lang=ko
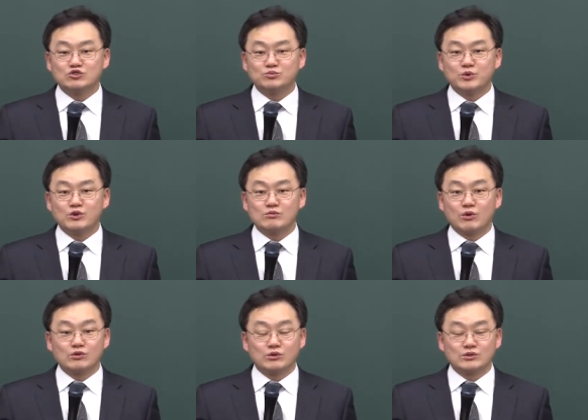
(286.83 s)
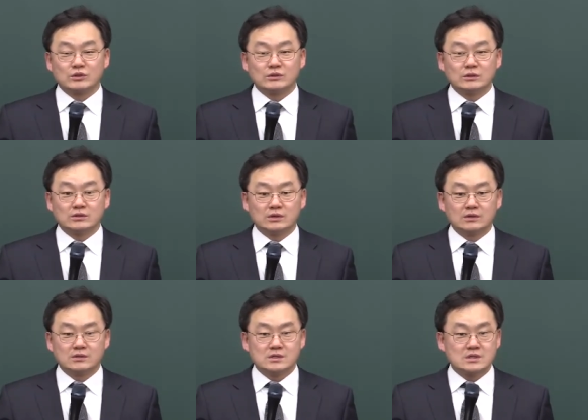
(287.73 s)
축복을 모르고서는
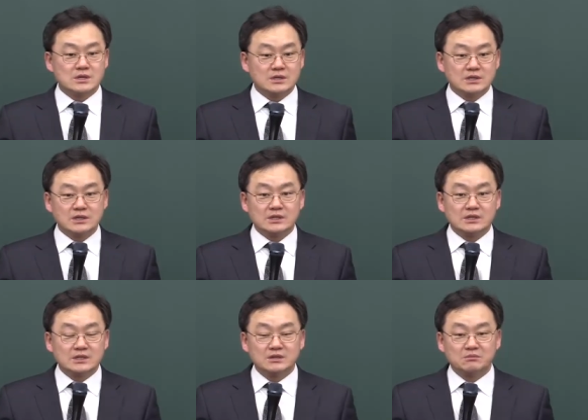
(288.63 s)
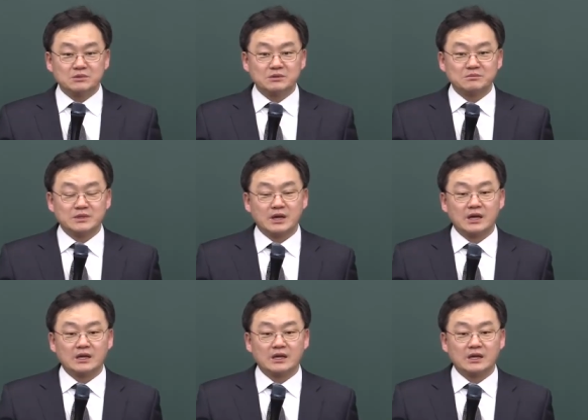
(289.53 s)
세상을 이길 길이 없는 겁니다.